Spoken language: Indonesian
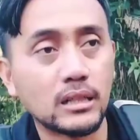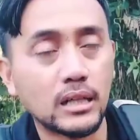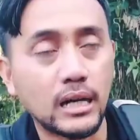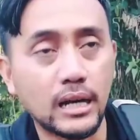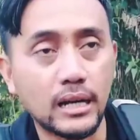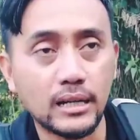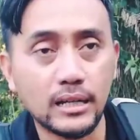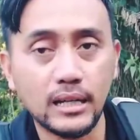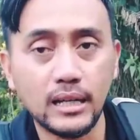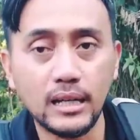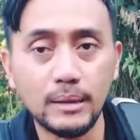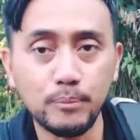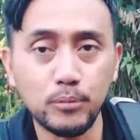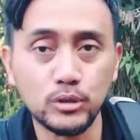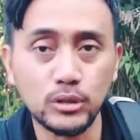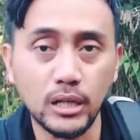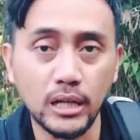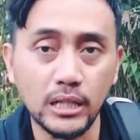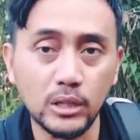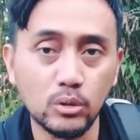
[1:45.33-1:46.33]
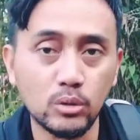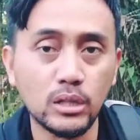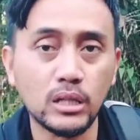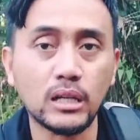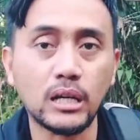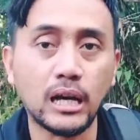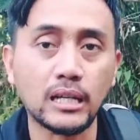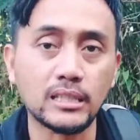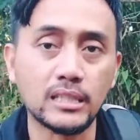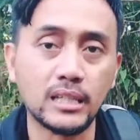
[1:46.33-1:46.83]
karena pusaka itu
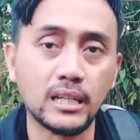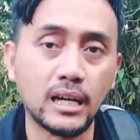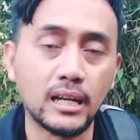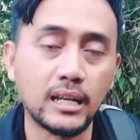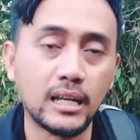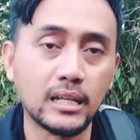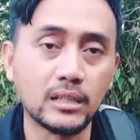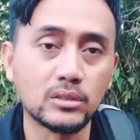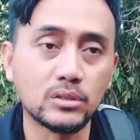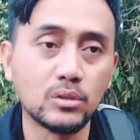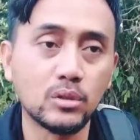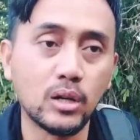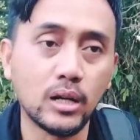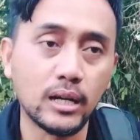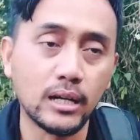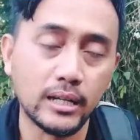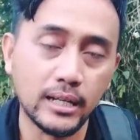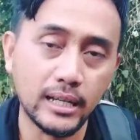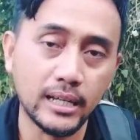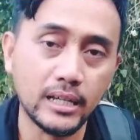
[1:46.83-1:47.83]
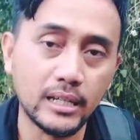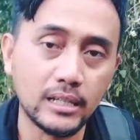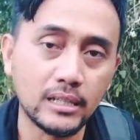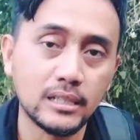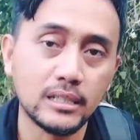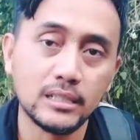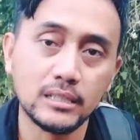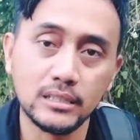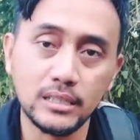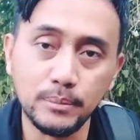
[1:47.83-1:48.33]
dikasihkan langsung oleh
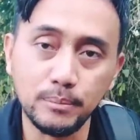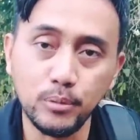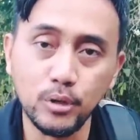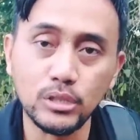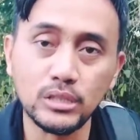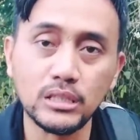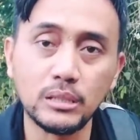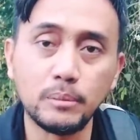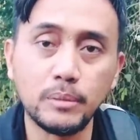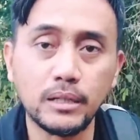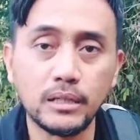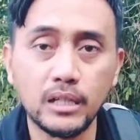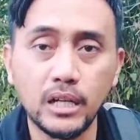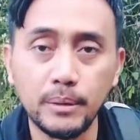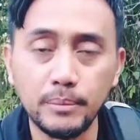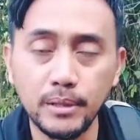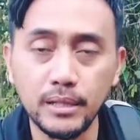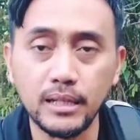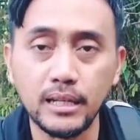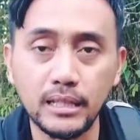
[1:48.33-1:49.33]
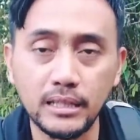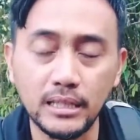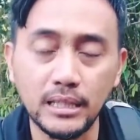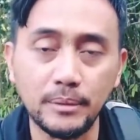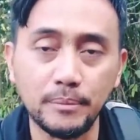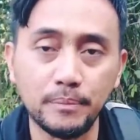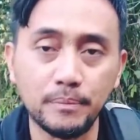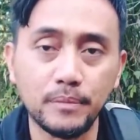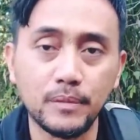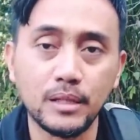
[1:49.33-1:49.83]
si bos teman gaibnya
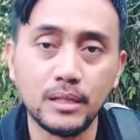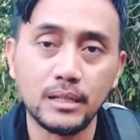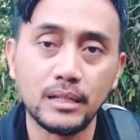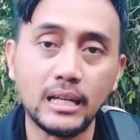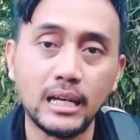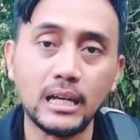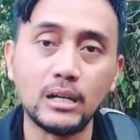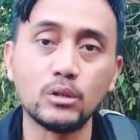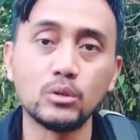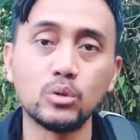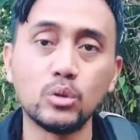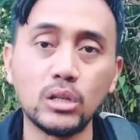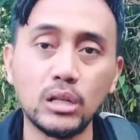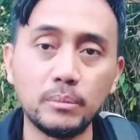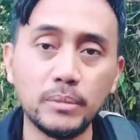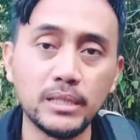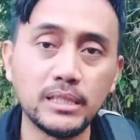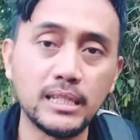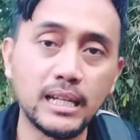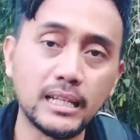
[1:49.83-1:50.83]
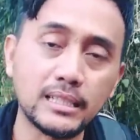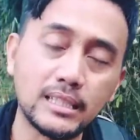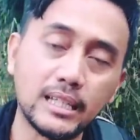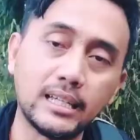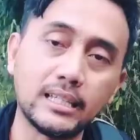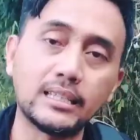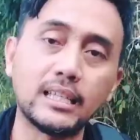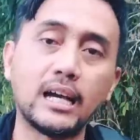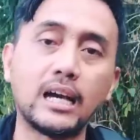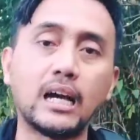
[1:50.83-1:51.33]
delatif. Nah, untuk lebih
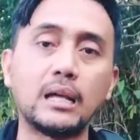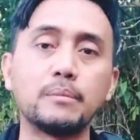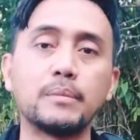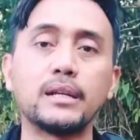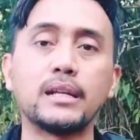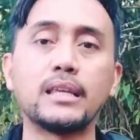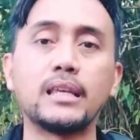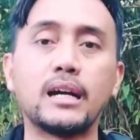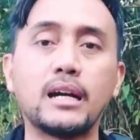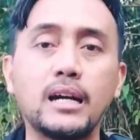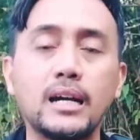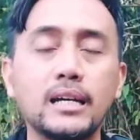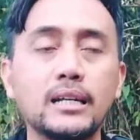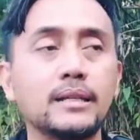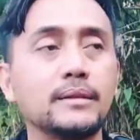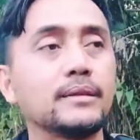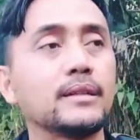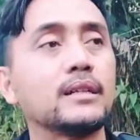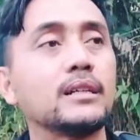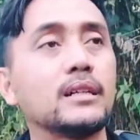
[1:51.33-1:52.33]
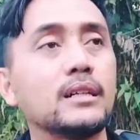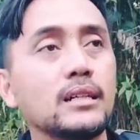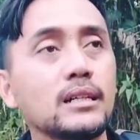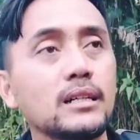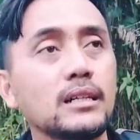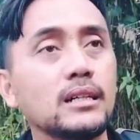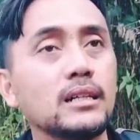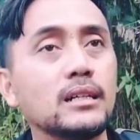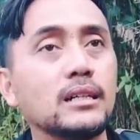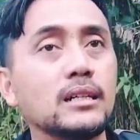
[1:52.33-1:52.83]
jelasnya kita akan menanyakan
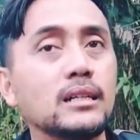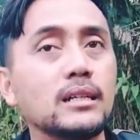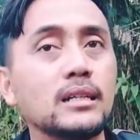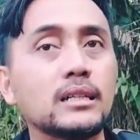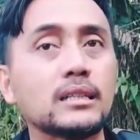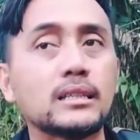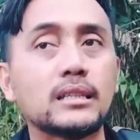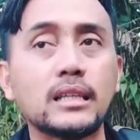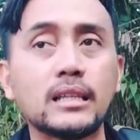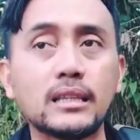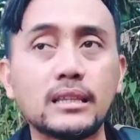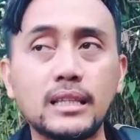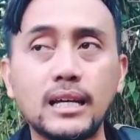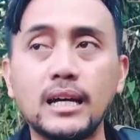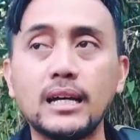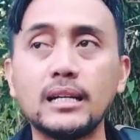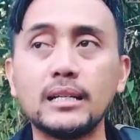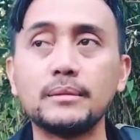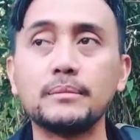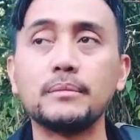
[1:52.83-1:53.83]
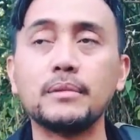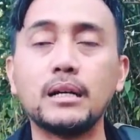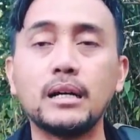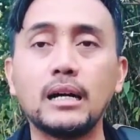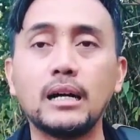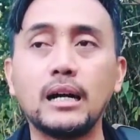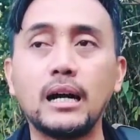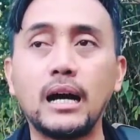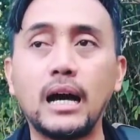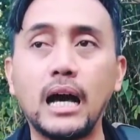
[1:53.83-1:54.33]
e, tentang
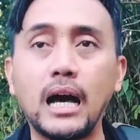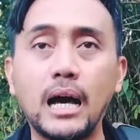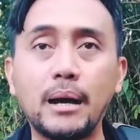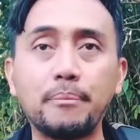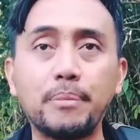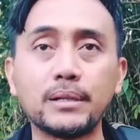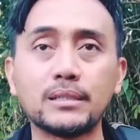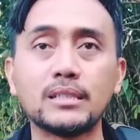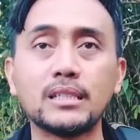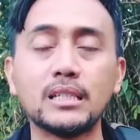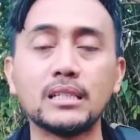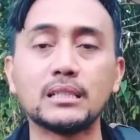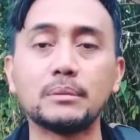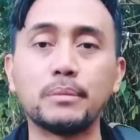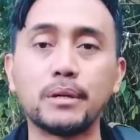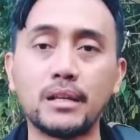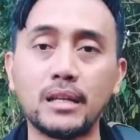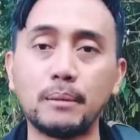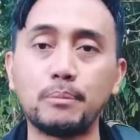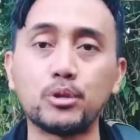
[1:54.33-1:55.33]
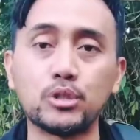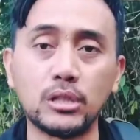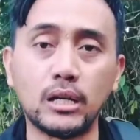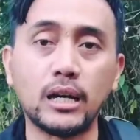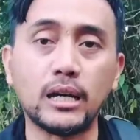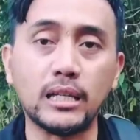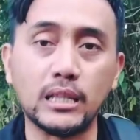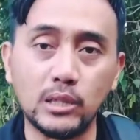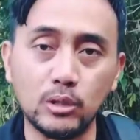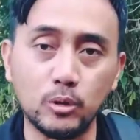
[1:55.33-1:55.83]
apa sih sebenarnya
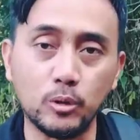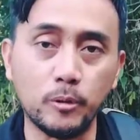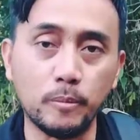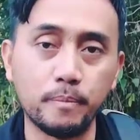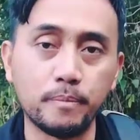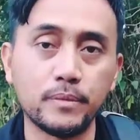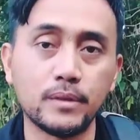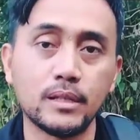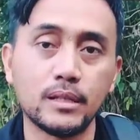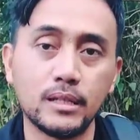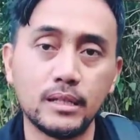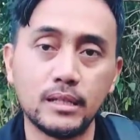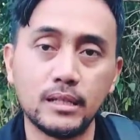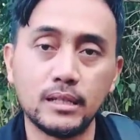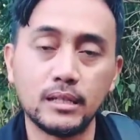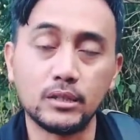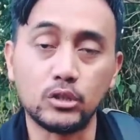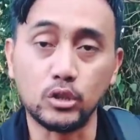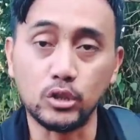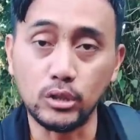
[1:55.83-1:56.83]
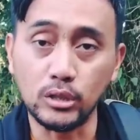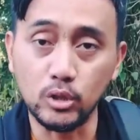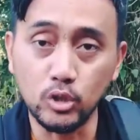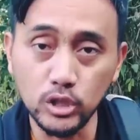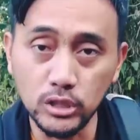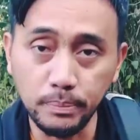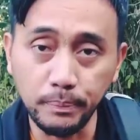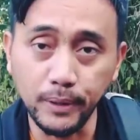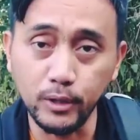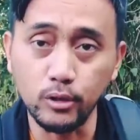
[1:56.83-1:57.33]
pusaka itu? Tonton
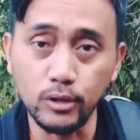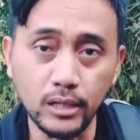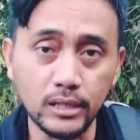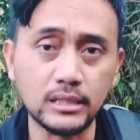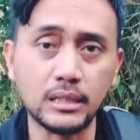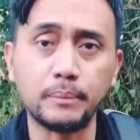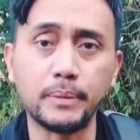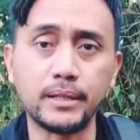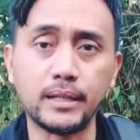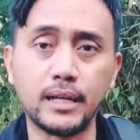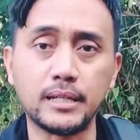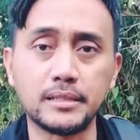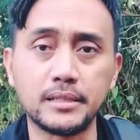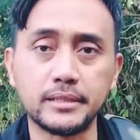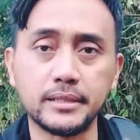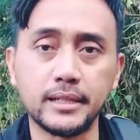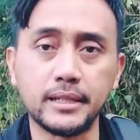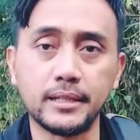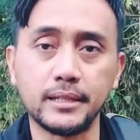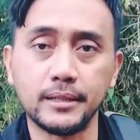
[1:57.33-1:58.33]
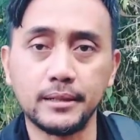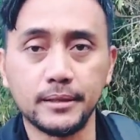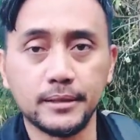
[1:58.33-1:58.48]
terus videonya sampai dengan selesai.